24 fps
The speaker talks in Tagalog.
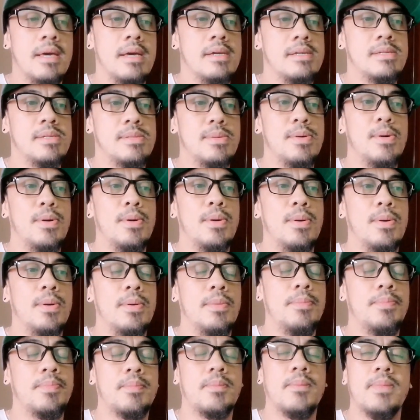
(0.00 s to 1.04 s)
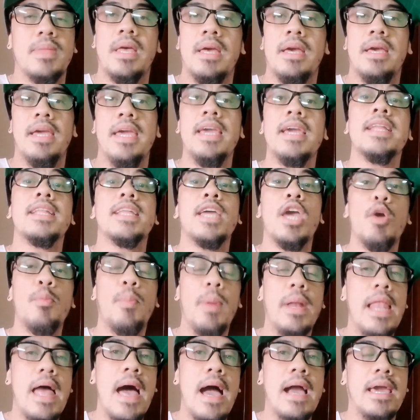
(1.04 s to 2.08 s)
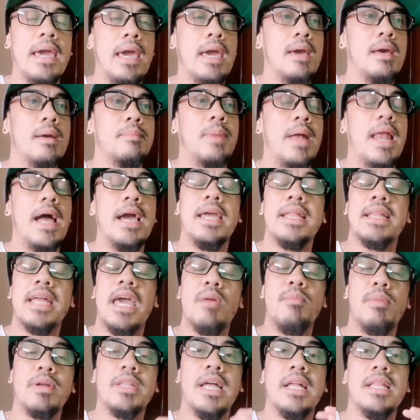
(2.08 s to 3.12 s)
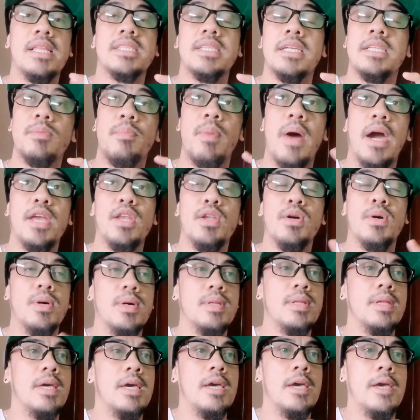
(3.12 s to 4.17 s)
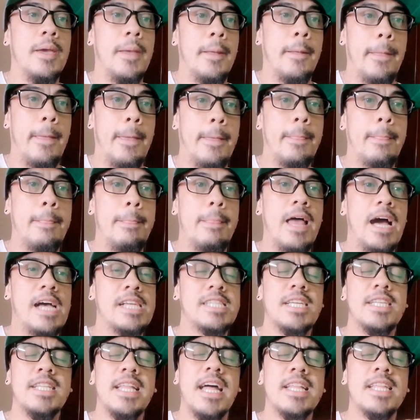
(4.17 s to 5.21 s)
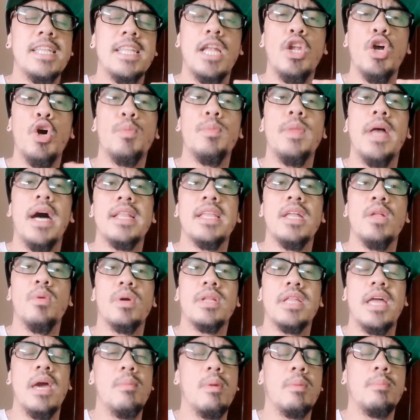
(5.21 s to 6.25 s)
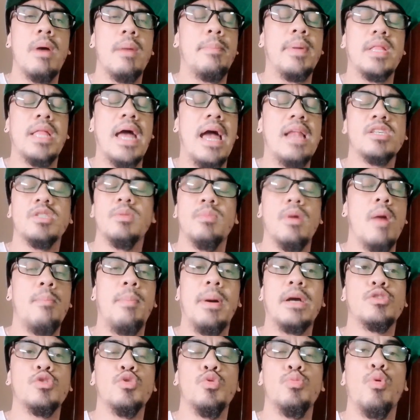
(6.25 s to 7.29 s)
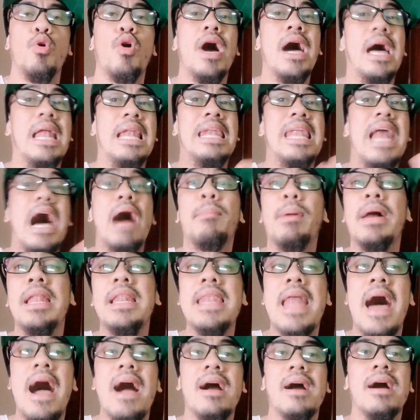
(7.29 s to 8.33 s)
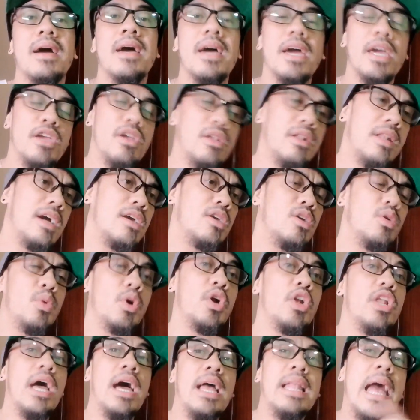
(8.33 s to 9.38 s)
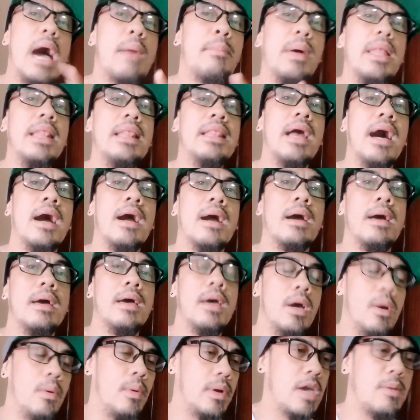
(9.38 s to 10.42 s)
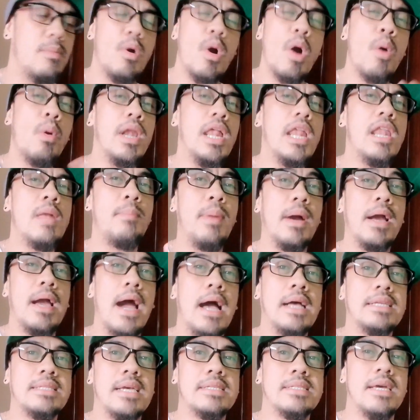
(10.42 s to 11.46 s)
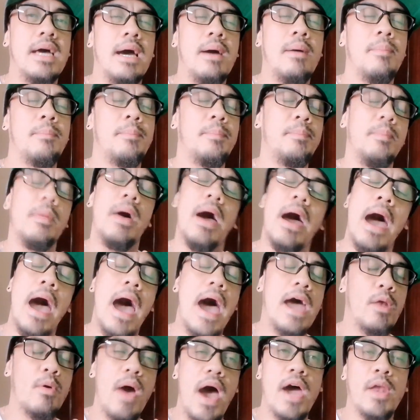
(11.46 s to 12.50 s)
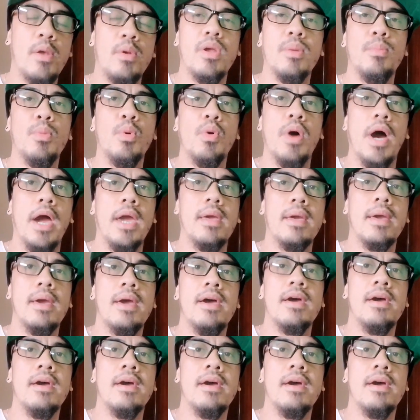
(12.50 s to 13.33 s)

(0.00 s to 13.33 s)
So, ingat kayo palagi. Palagi tayong magdadasal sa Panginoon And lakasan natin ang loob natin. Huwag tayong magpapatalo sa mga pagsubok. Laban lang. Yun lang yung word. Laban lang. Huwag kayong mawawala ng pag-asa sa araw-araw na buhay.